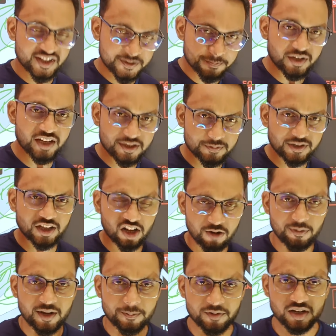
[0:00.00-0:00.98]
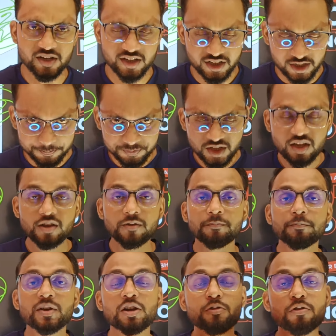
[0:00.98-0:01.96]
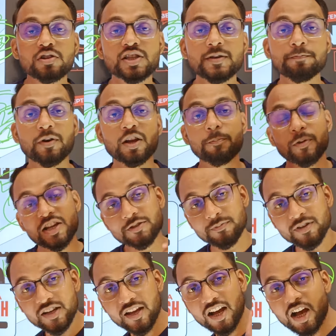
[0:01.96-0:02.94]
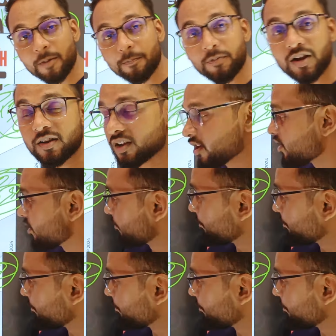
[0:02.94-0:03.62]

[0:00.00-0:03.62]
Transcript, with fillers: एक्सपीरियंस बता रहा हूँ मैं अपना ठीक है बिल्कुल सिंपल प्लस में यहाँ पर